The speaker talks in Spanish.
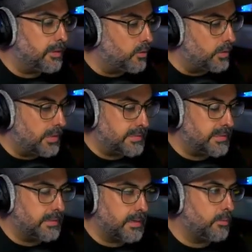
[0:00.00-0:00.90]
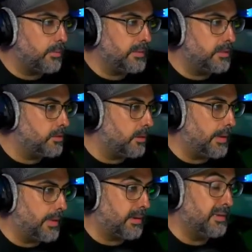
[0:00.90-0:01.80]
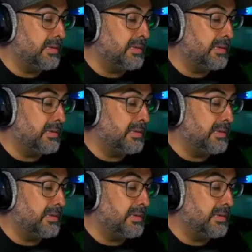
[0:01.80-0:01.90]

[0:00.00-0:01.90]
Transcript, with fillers: me dijo, ¿quieres entrar un momentito a hablar?